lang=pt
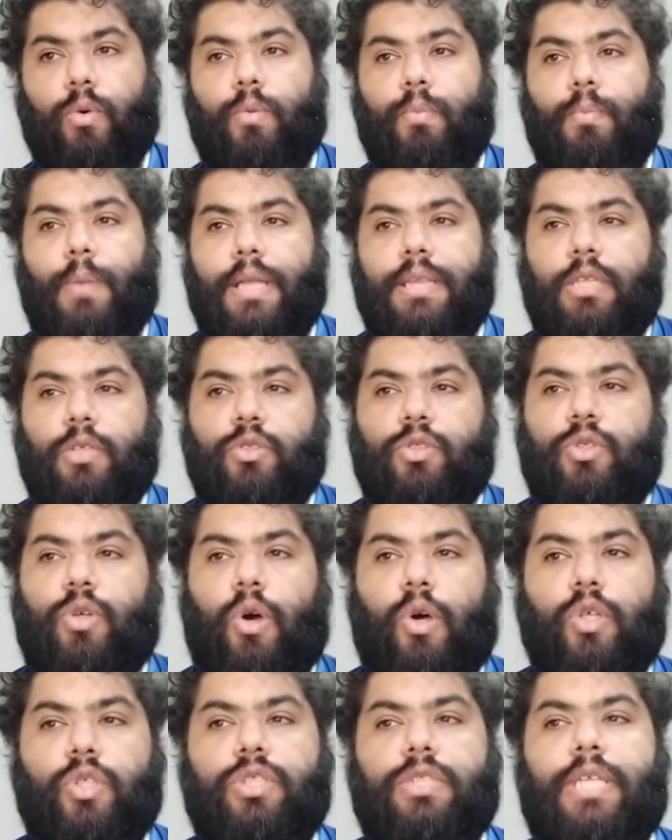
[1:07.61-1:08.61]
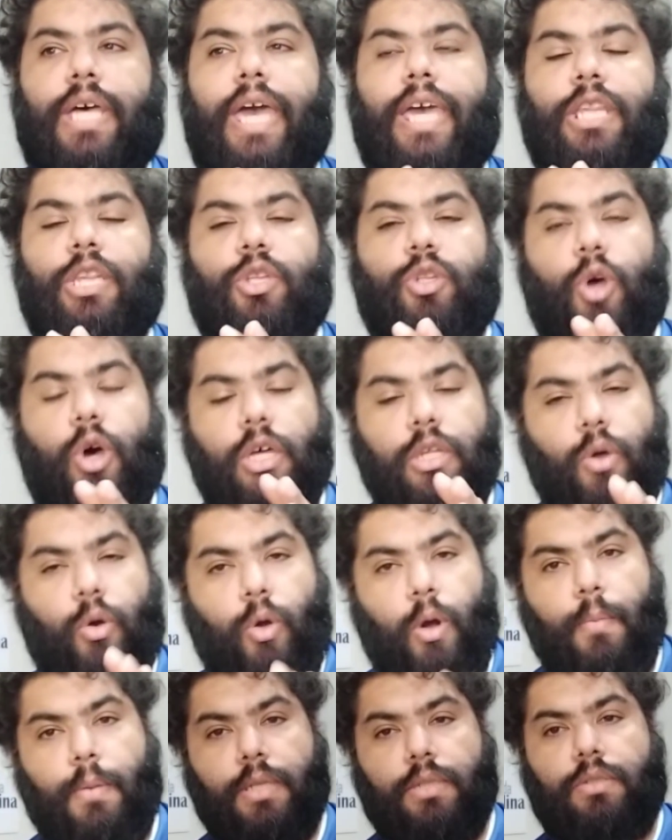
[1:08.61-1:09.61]
Matheus Costa retorna ao
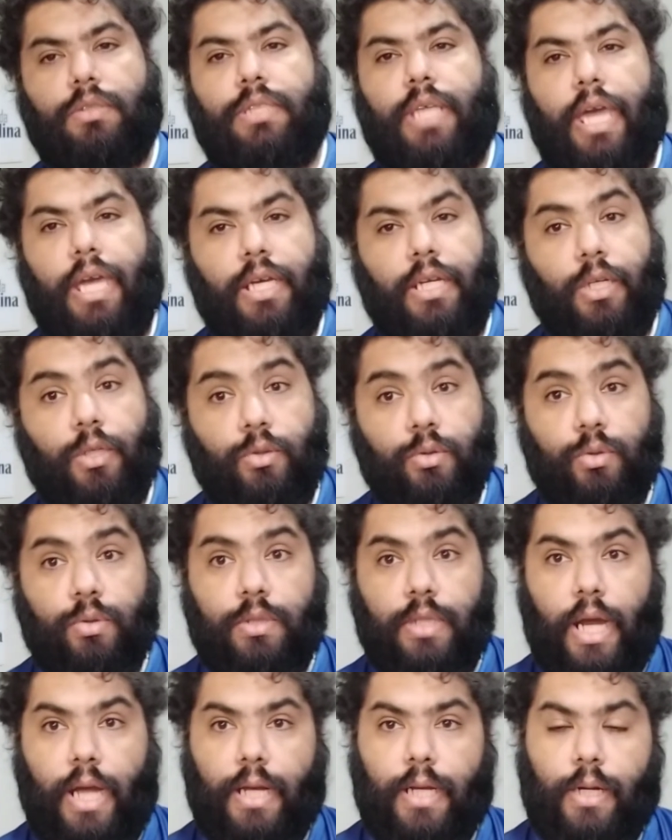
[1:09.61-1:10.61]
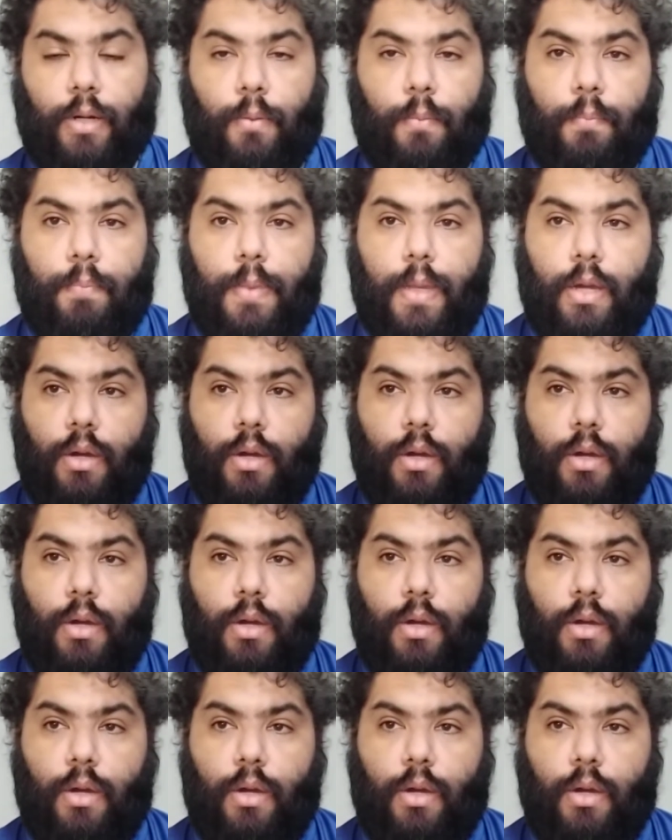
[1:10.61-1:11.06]
comando técnico do Dragão.